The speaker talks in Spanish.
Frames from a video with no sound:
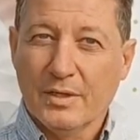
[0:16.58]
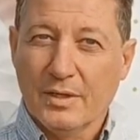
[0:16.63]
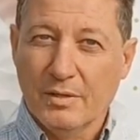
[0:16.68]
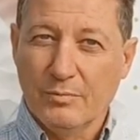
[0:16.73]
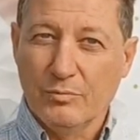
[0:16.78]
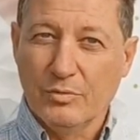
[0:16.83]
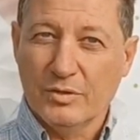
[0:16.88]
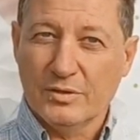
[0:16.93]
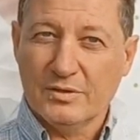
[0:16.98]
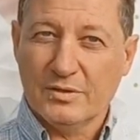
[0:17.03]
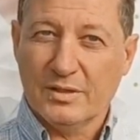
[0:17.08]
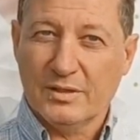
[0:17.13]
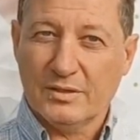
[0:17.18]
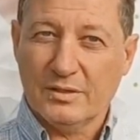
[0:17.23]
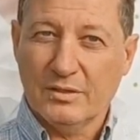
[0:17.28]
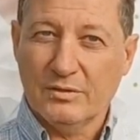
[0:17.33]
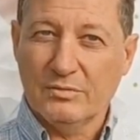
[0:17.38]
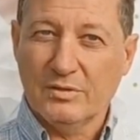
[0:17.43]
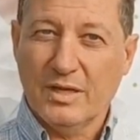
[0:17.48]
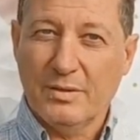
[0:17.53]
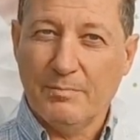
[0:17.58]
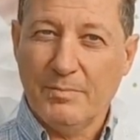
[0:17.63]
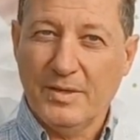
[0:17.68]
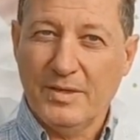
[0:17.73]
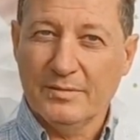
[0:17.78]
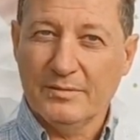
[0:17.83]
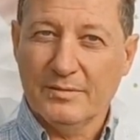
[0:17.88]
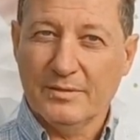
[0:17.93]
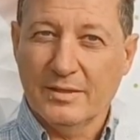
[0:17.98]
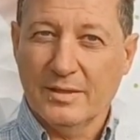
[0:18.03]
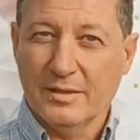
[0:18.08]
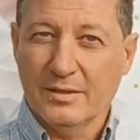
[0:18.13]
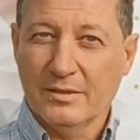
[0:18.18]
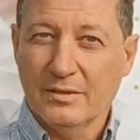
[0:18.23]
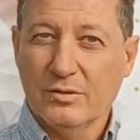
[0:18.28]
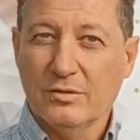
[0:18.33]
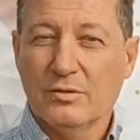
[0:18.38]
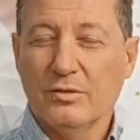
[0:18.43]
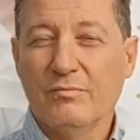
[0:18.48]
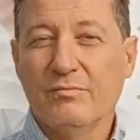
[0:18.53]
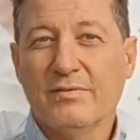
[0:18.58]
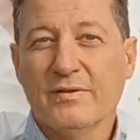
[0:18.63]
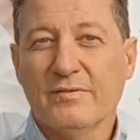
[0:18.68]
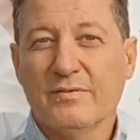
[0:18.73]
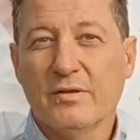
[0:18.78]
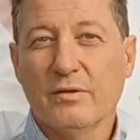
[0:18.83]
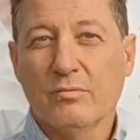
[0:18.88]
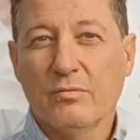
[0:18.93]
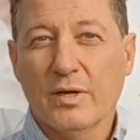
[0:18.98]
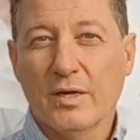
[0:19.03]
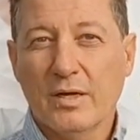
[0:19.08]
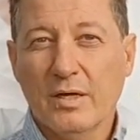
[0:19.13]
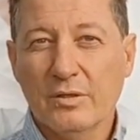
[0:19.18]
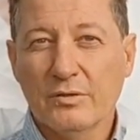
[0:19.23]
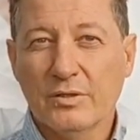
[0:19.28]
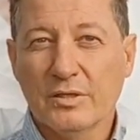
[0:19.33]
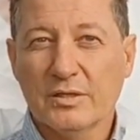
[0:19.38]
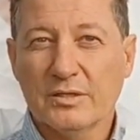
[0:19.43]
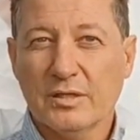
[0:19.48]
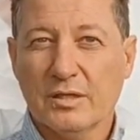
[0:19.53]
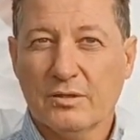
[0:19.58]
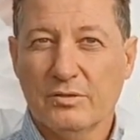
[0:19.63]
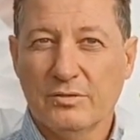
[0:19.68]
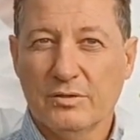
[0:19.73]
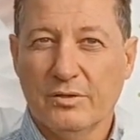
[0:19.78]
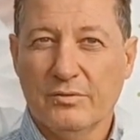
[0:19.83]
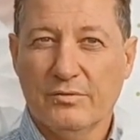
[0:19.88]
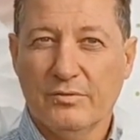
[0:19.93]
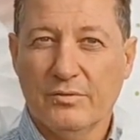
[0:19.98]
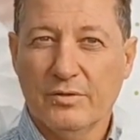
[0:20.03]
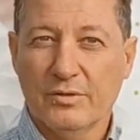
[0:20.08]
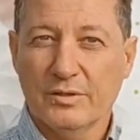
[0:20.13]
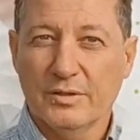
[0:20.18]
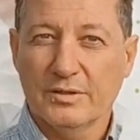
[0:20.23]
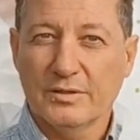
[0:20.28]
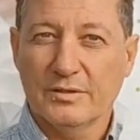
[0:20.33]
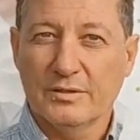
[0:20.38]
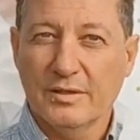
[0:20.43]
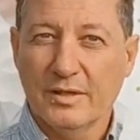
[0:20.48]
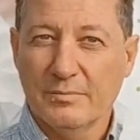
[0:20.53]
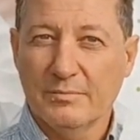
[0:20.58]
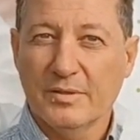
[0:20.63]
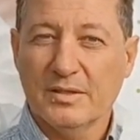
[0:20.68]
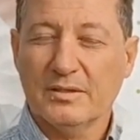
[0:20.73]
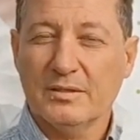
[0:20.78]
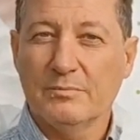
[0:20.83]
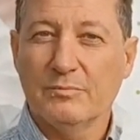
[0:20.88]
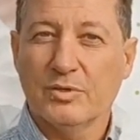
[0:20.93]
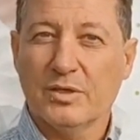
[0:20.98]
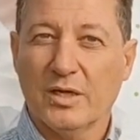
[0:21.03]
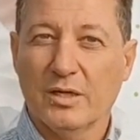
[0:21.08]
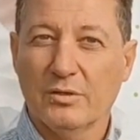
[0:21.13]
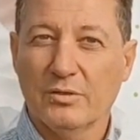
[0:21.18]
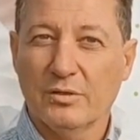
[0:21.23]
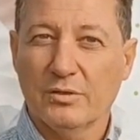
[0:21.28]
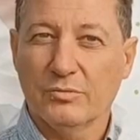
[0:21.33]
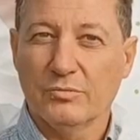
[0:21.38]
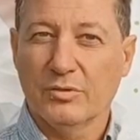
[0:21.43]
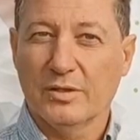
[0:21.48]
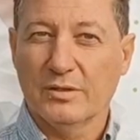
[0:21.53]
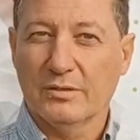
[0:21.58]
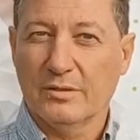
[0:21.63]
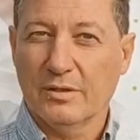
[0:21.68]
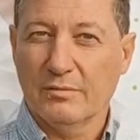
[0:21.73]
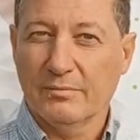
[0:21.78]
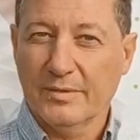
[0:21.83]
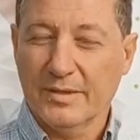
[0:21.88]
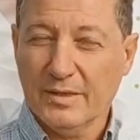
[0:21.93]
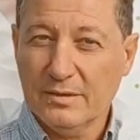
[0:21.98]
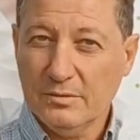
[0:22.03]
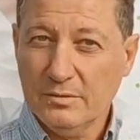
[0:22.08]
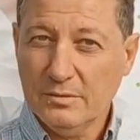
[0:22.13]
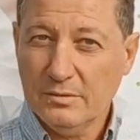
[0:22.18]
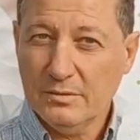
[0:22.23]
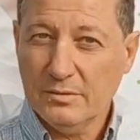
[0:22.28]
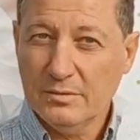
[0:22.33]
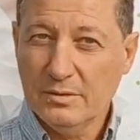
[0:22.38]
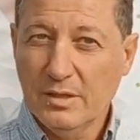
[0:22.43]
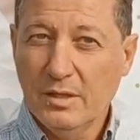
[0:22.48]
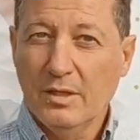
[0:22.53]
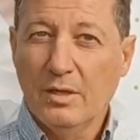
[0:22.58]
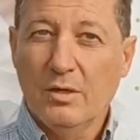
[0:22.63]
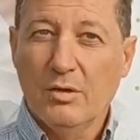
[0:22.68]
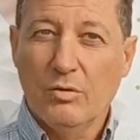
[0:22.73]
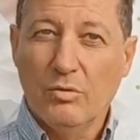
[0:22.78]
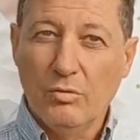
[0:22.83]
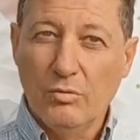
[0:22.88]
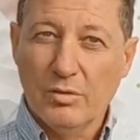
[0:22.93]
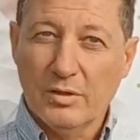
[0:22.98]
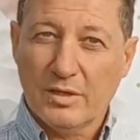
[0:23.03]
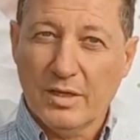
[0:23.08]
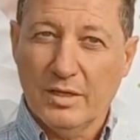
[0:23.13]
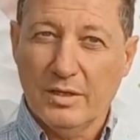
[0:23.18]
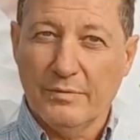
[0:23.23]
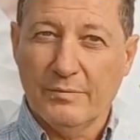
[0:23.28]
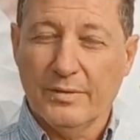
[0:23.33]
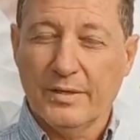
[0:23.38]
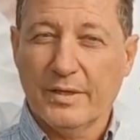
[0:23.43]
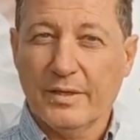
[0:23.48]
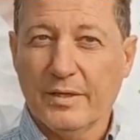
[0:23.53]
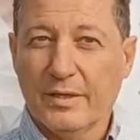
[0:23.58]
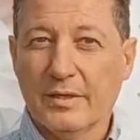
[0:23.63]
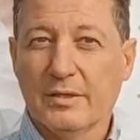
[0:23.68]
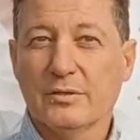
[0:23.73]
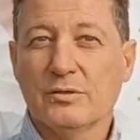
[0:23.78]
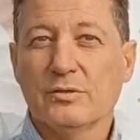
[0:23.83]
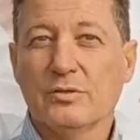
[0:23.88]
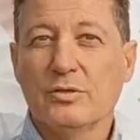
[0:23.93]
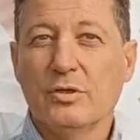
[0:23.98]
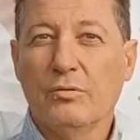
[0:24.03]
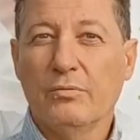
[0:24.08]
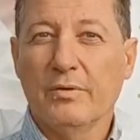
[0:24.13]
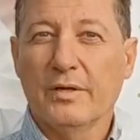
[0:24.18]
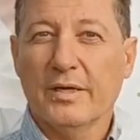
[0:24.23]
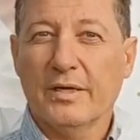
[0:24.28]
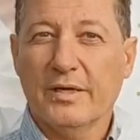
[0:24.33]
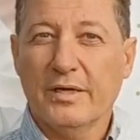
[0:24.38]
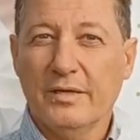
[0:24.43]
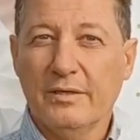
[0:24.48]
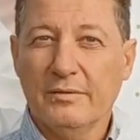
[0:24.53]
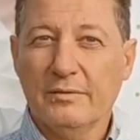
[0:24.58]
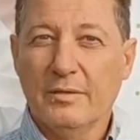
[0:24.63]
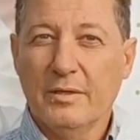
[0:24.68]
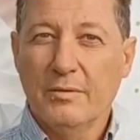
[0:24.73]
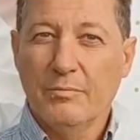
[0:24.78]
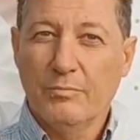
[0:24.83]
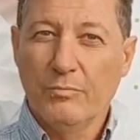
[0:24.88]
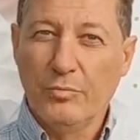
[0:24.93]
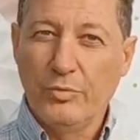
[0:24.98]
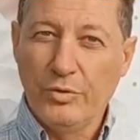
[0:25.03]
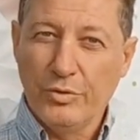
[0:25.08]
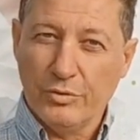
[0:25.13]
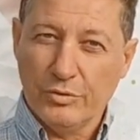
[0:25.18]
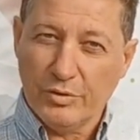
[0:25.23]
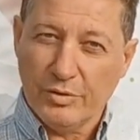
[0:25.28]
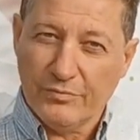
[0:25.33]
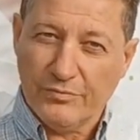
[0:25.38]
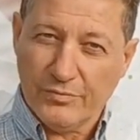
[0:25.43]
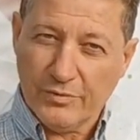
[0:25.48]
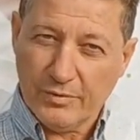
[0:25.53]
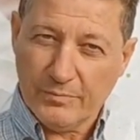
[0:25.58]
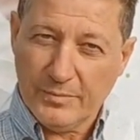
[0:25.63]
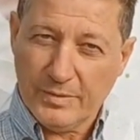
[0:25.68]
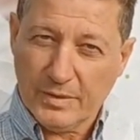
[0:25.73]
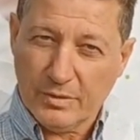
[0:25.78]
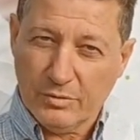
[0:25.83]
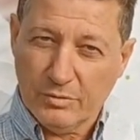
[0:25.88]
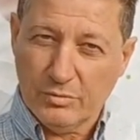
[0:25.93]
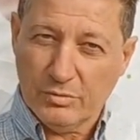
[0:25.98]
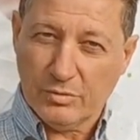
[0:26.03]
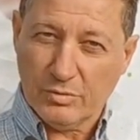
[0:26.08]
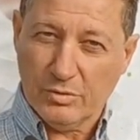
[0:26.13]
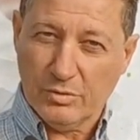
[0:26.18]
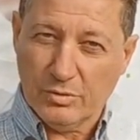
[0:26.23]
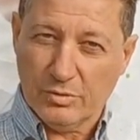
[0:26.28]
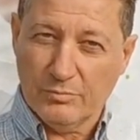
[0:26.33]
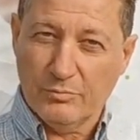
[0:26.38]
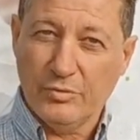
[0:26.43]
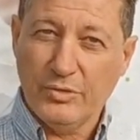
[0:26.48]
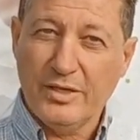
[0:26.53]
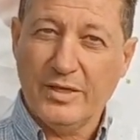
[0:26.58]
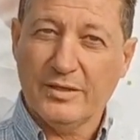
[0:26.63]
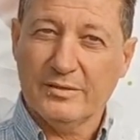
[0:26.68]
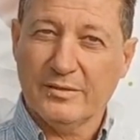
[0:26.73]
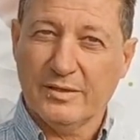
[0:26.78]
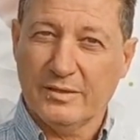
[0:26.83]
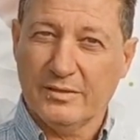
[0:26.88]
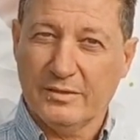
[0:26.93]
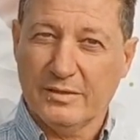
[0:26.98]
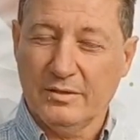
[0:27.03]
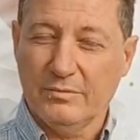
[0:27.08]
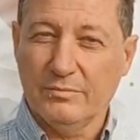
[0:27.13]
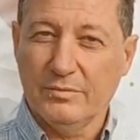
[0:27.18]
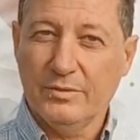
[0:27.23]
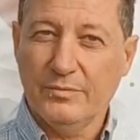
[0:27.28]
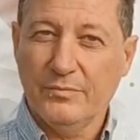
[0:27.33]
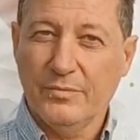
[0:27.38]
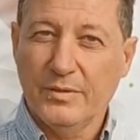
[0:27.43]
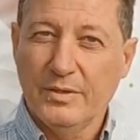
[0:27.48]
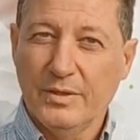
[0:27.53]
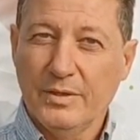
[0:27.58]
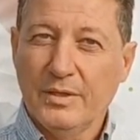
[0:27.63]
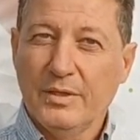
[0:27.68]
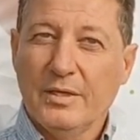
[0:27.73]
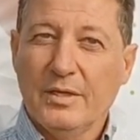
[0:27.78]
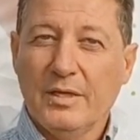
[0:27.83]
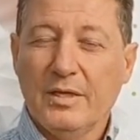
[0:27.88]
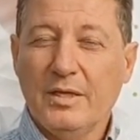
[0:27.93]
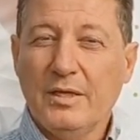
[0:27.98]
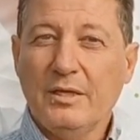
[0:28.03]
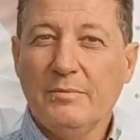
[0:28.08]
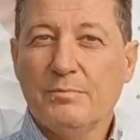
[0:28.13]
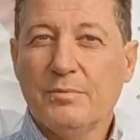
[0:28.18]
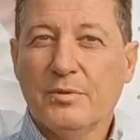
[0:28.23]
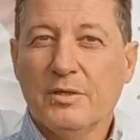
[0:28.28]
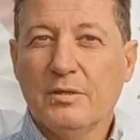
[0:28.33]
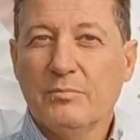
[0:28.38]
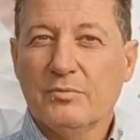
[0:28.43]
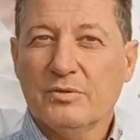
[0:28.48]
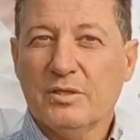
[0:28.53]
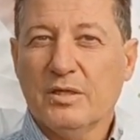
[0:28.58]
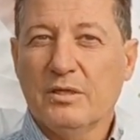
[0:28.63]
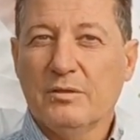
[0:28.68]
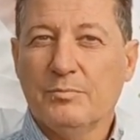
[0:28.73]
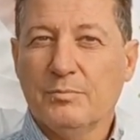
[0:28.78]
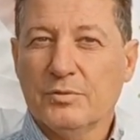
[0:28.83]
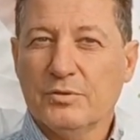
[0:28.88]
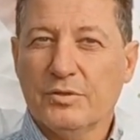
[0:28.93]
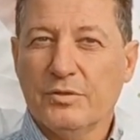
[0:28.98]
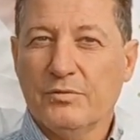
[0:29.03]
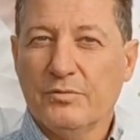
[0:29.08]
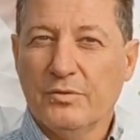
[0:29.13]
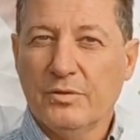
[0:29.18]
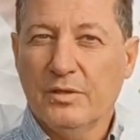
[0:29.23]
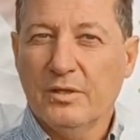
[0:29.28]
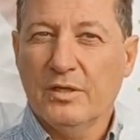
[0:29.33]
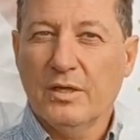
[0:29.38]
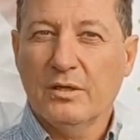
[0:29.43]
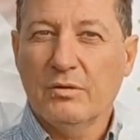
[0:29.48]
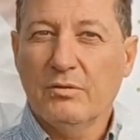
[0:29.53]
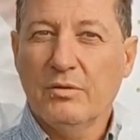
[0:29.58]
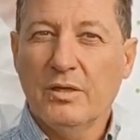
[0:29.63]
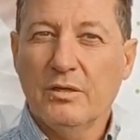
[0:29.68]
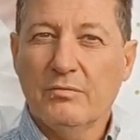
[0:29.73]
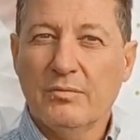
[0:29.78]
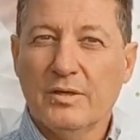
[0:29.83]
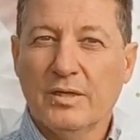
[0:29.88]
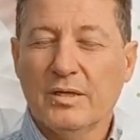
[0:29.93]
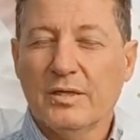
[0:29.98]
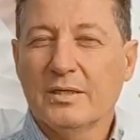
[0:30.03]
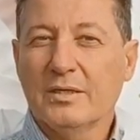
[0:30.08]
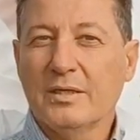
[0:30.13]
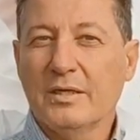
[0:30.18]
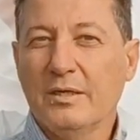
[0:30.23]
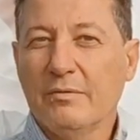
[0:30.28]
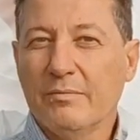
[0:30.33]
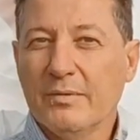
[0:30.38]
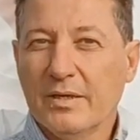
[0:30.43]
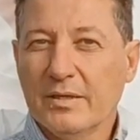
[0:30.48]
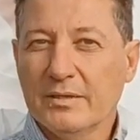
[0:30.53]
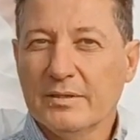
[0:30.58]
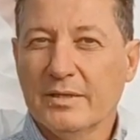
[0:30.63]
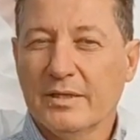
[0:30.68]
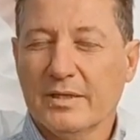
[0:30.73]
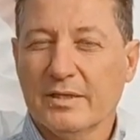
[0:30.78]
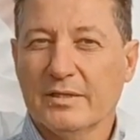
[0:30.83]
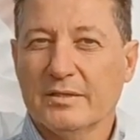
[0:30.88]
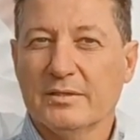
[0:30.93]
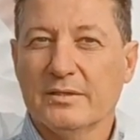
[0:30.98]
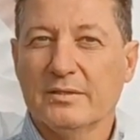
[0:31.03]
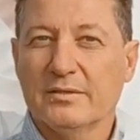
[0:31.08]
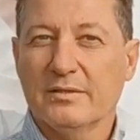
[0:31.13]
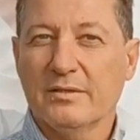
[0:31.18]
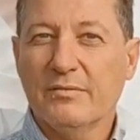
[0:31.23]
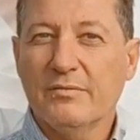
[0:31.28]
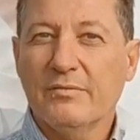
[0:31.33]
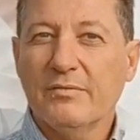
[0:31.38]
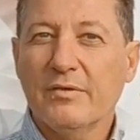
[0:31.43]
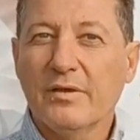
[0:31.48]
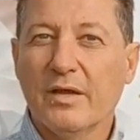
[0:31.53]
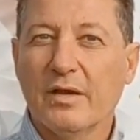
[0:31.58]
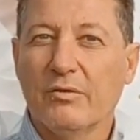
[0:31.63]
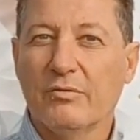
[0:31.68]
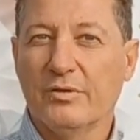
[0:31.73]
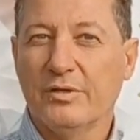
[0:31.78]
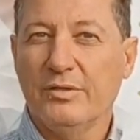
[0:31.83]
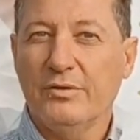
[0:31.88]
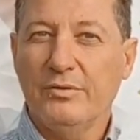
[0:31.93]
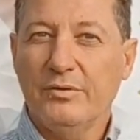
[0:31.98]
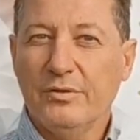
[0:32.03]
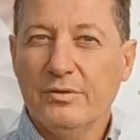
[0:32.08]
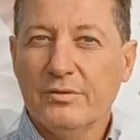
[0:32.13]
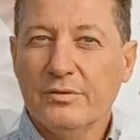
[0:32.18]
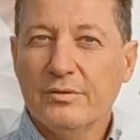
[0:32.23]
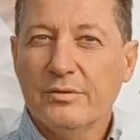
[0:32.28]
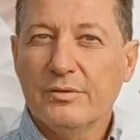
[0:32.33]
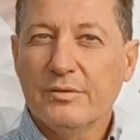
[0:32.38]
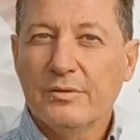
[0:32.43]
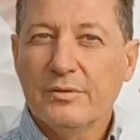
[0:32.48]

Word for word: que muestra ser una planta con fácil cuajado en esas condiciones de máximo calor durante el verano, un calibre G, doble G, muy uniforme, con un color muy atractivo y ponemos a disposición la nueva nivel de resistencia o idio